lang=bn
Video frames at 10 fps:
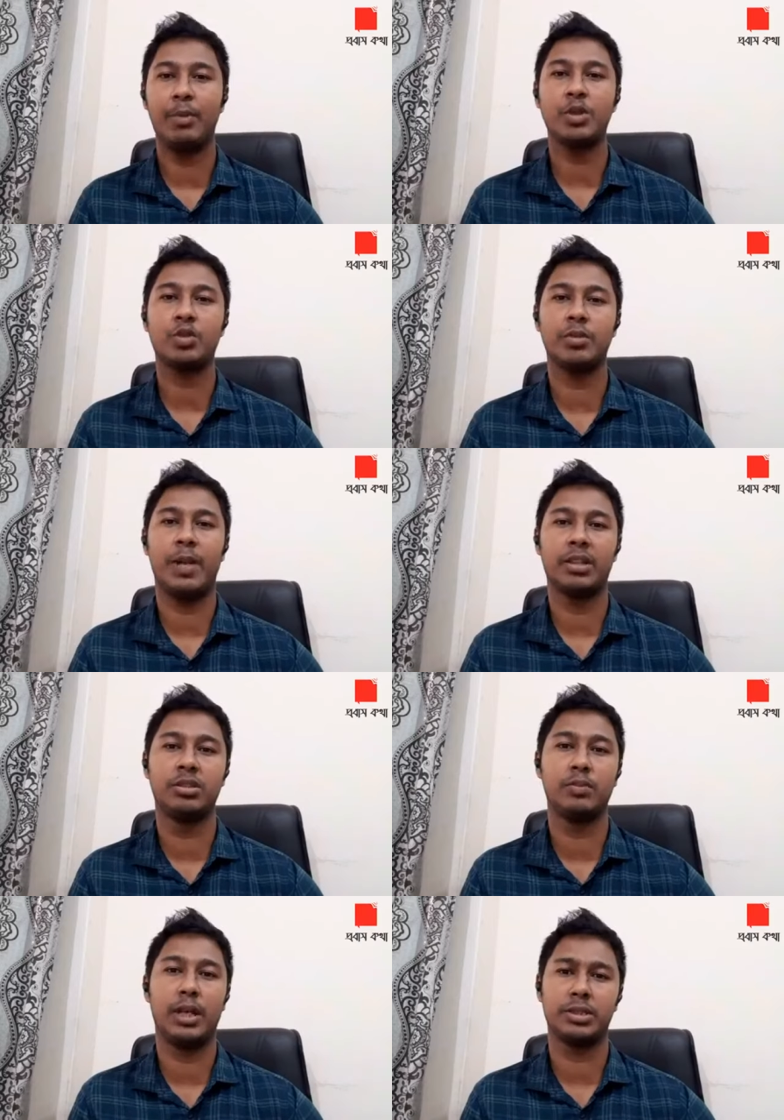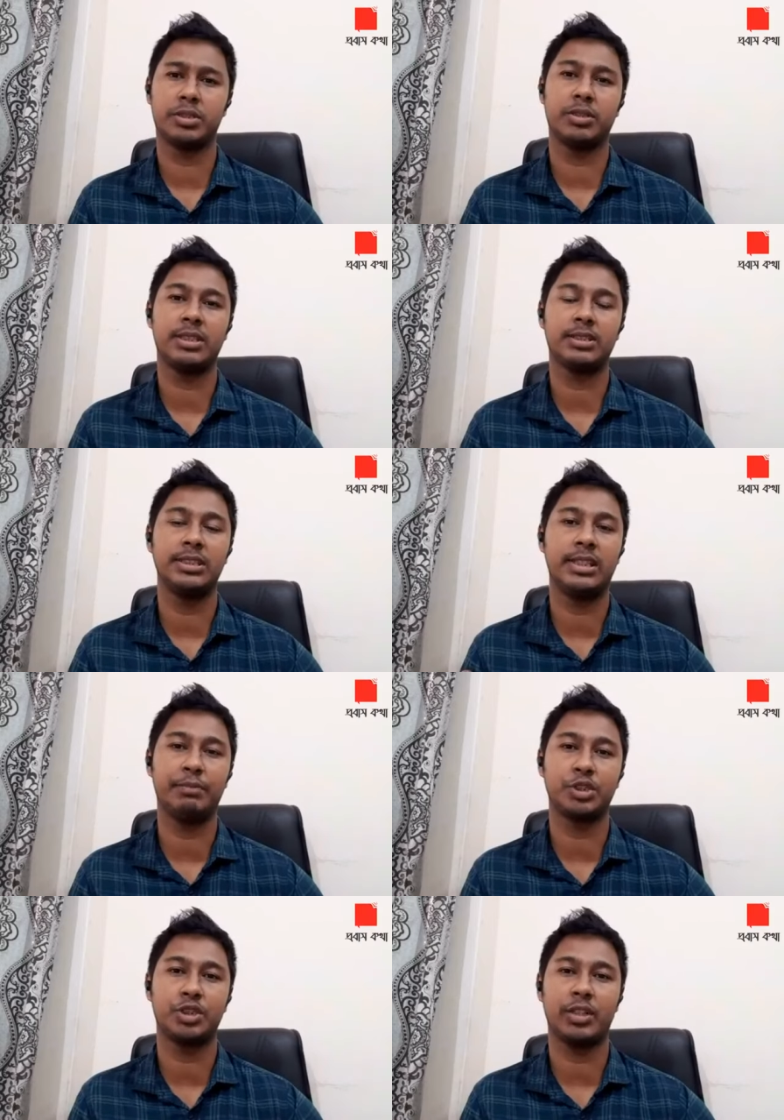এমন কোন বাধ্য বাধ্যকতা
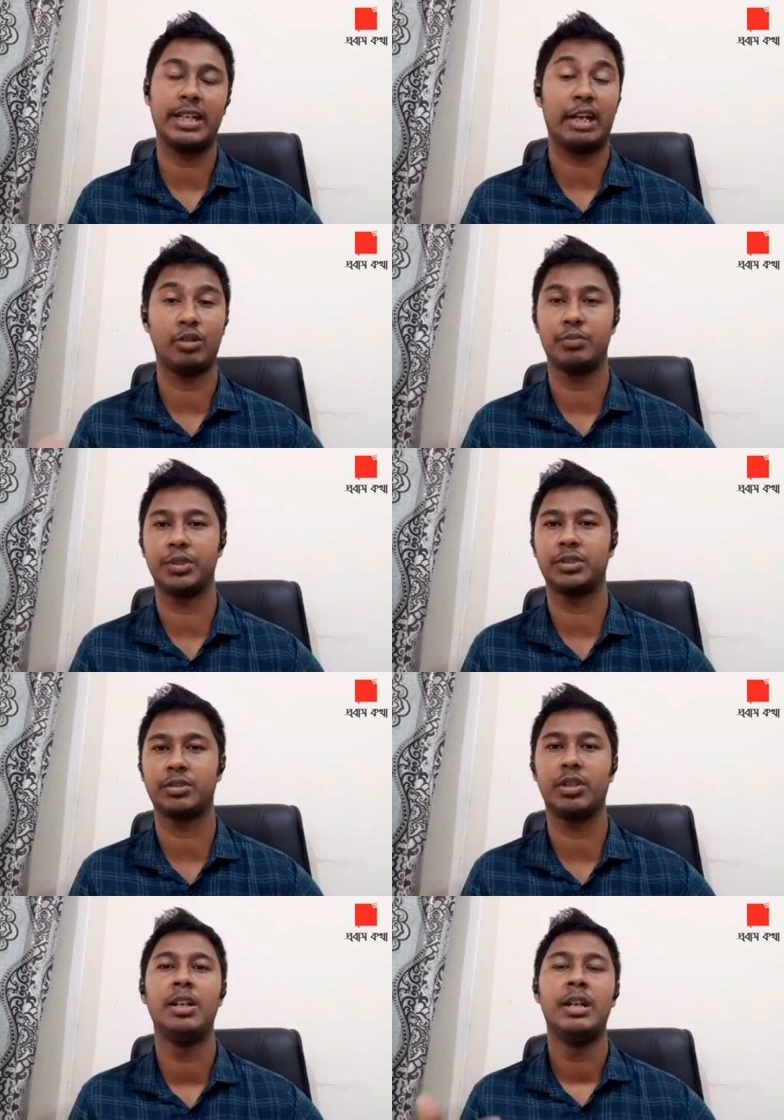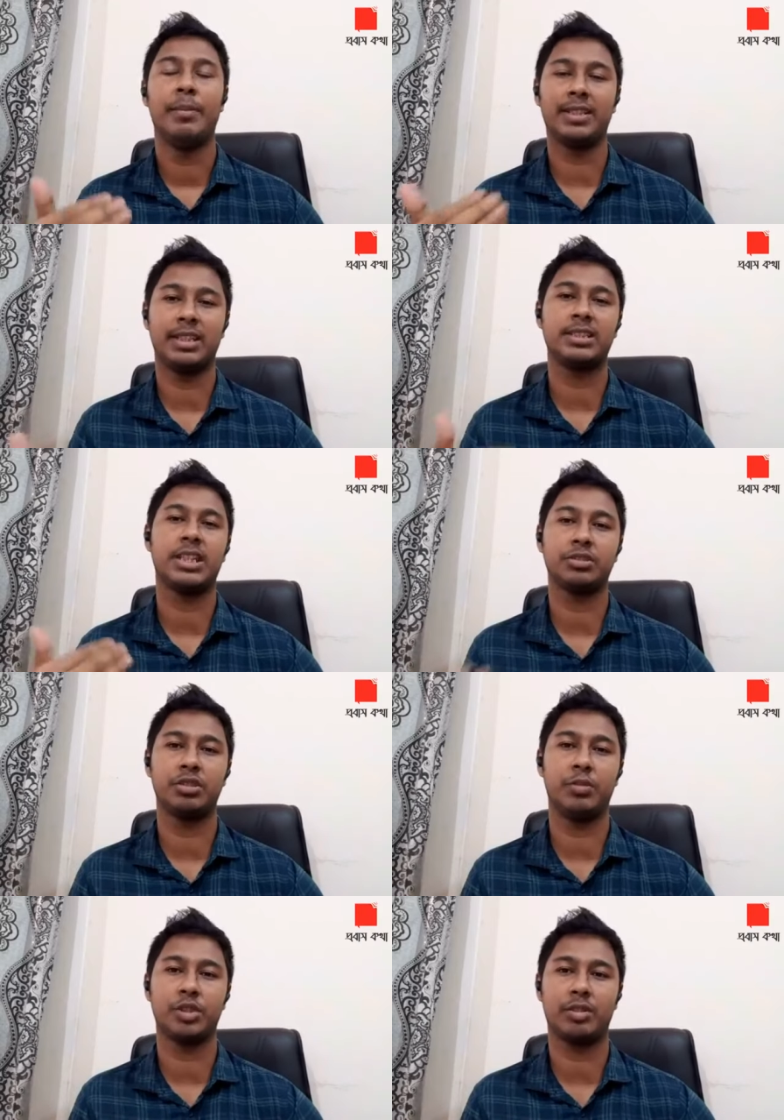সিঙ্গাপুর সরকার এখনো পর্যন্ত বা তাদের
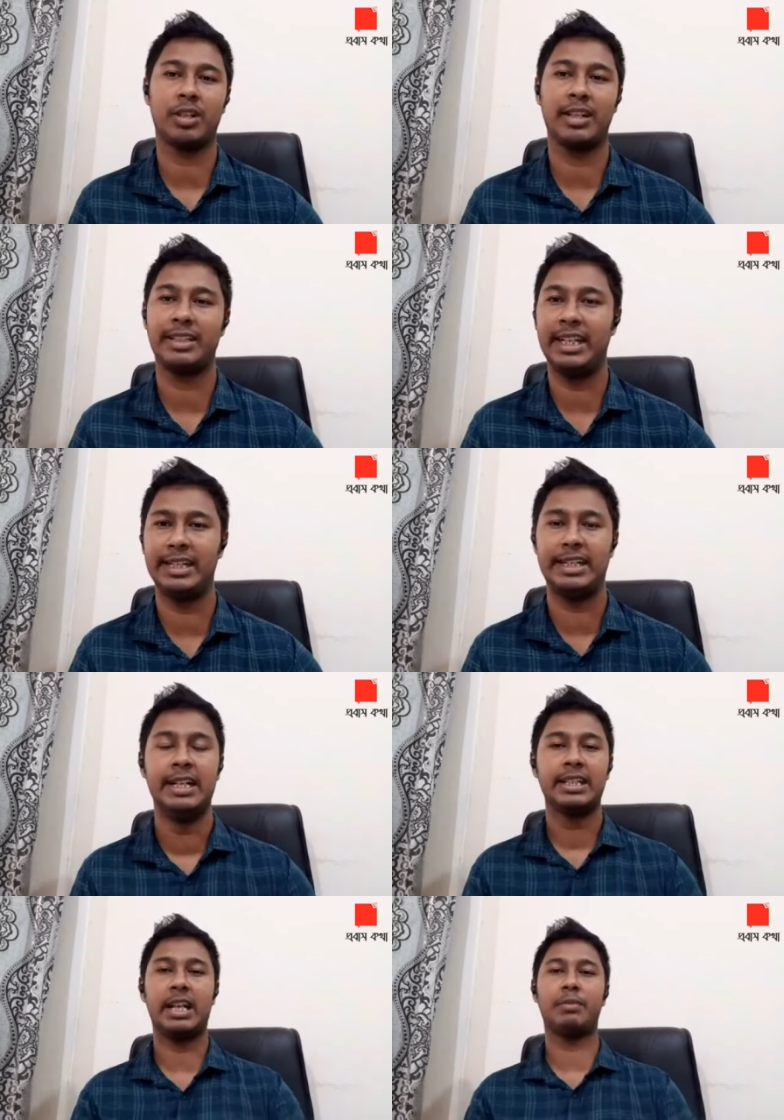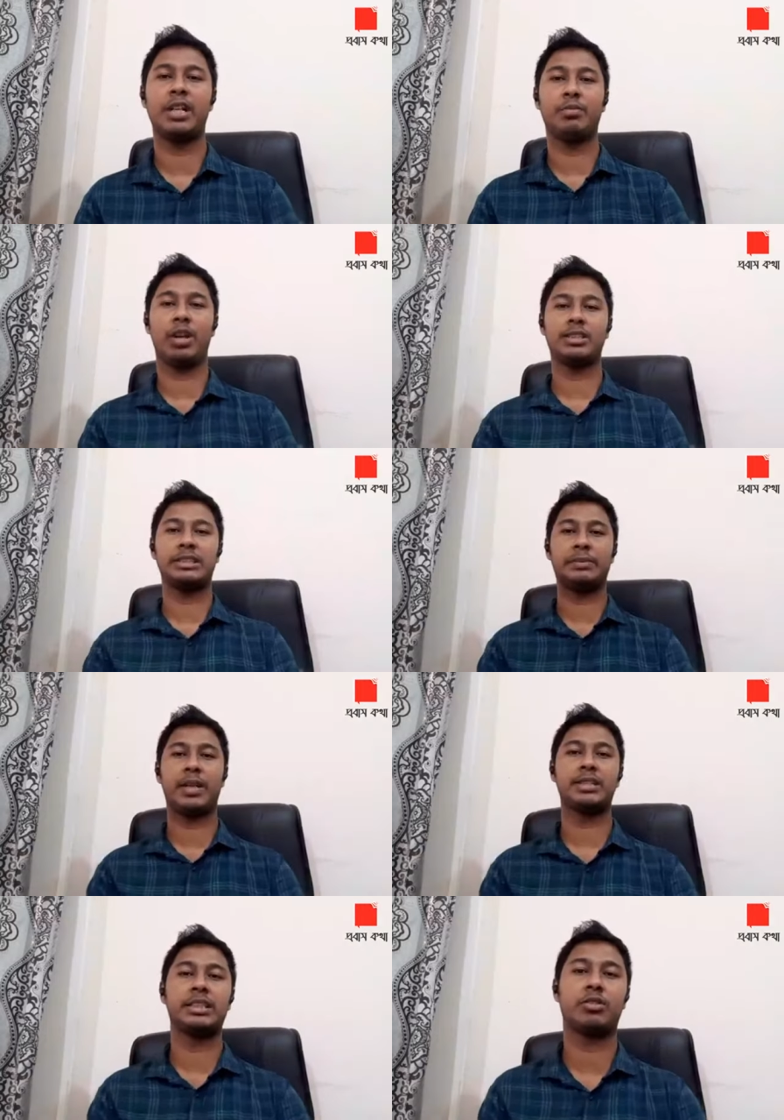স্বাস্থ্য মন্ত্রণালয় দেয়নি তার মানে বলা যেতে
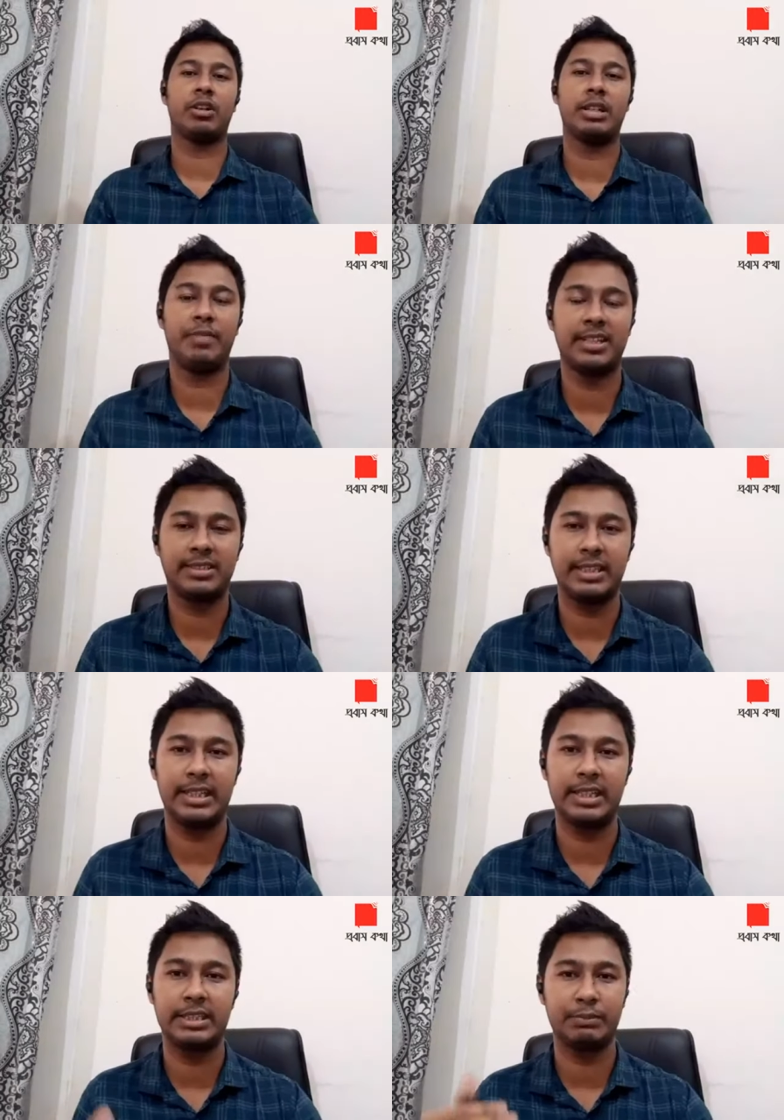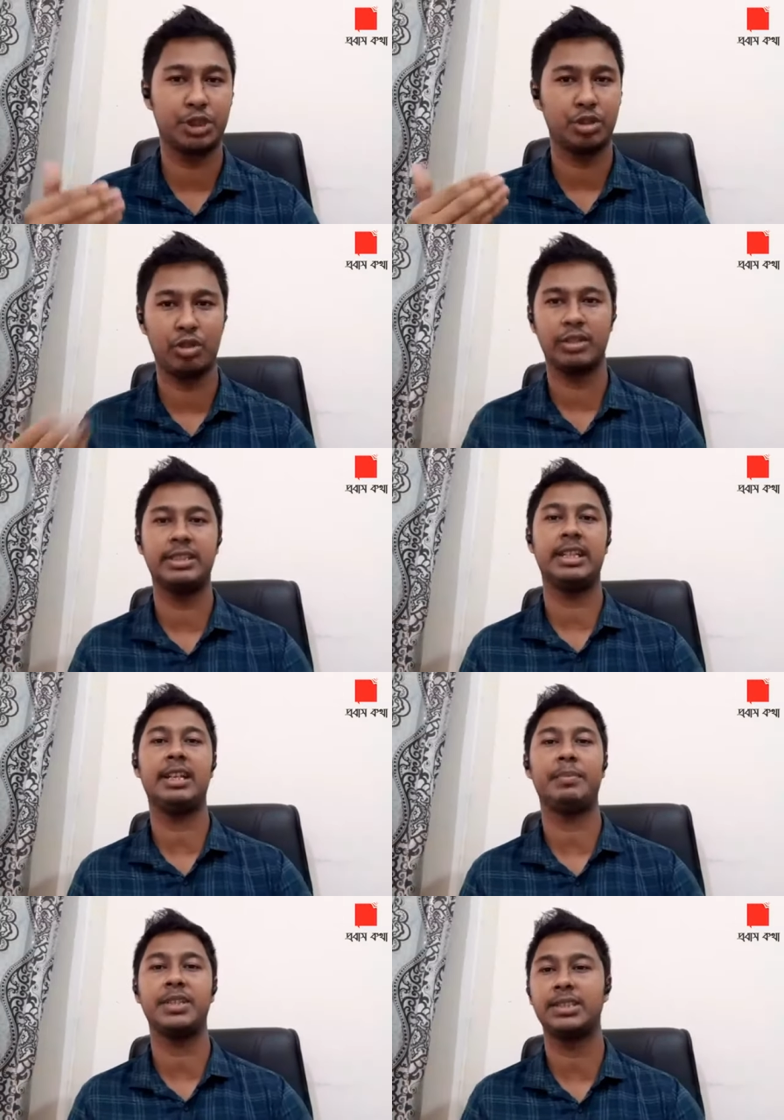পারে যে করোনা ভাইরাসের নেগেটিভ সনদ
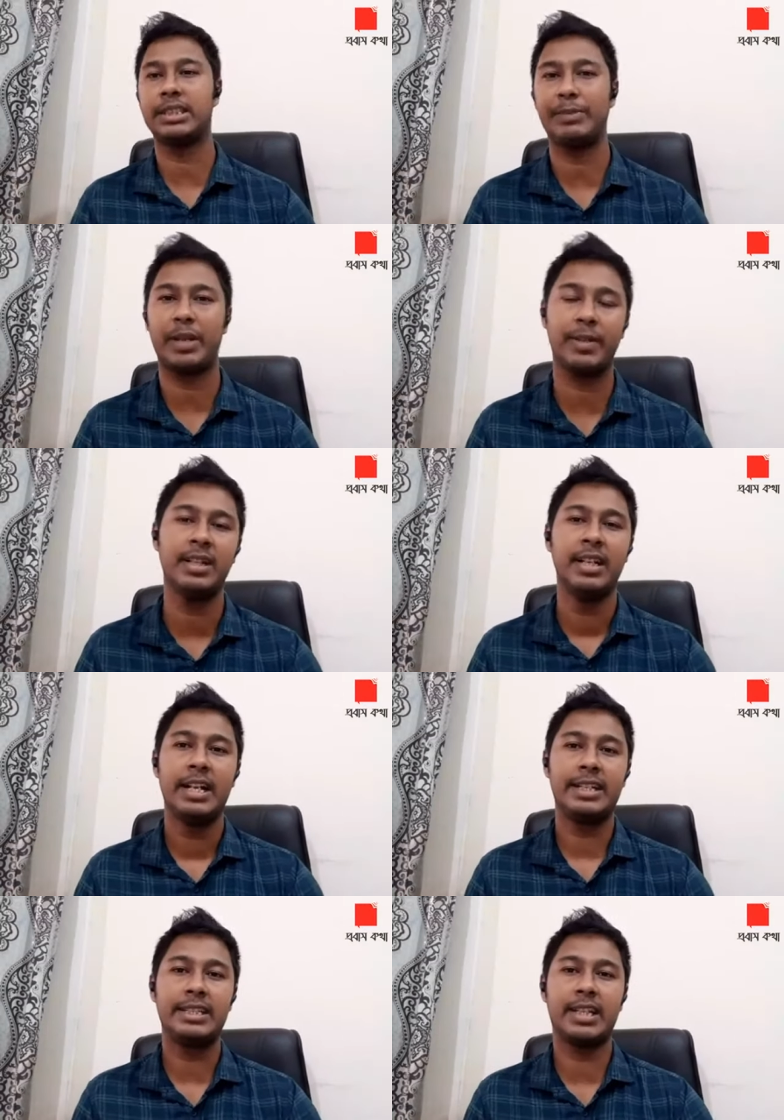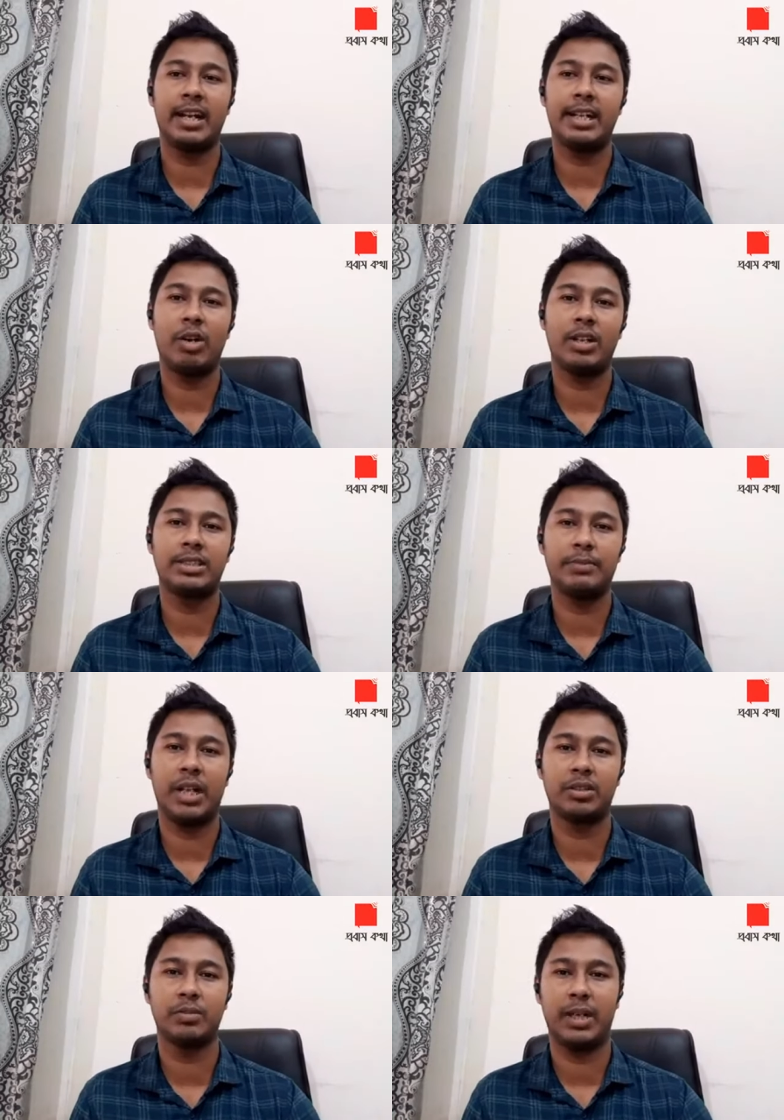নিয়েই আপনি যেতে পারবেন টিকা নেওয়ার যে
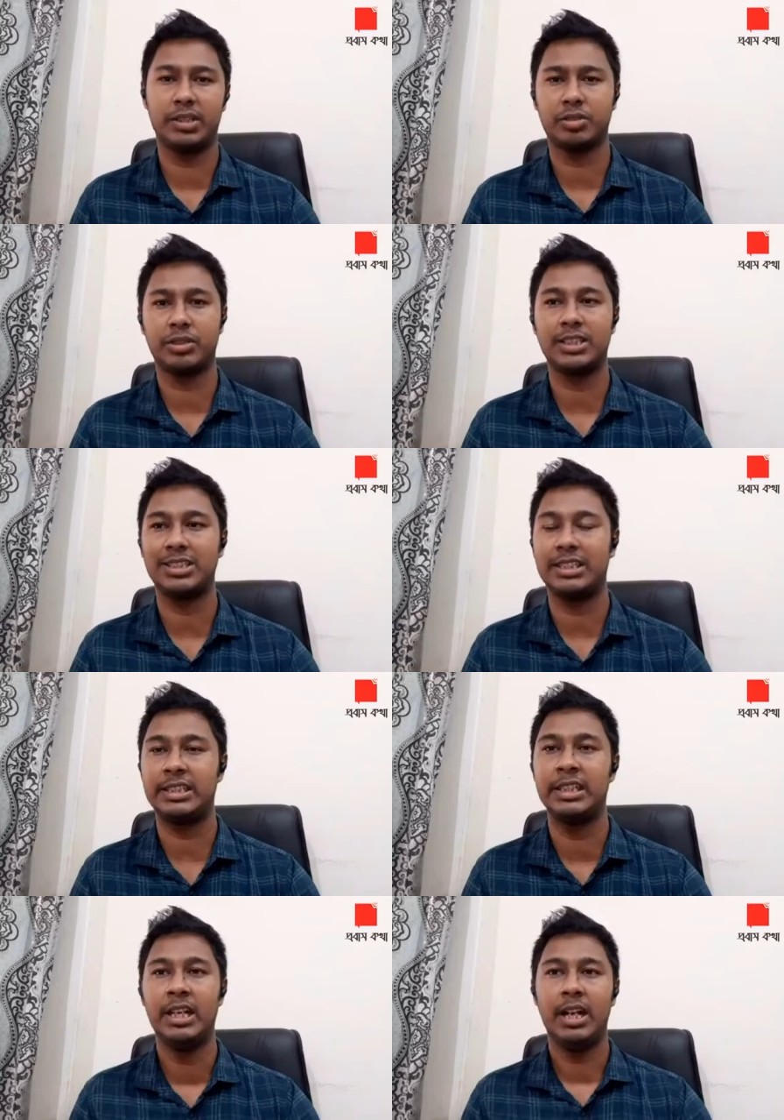বাধ্য বাধ্যকতা সেটি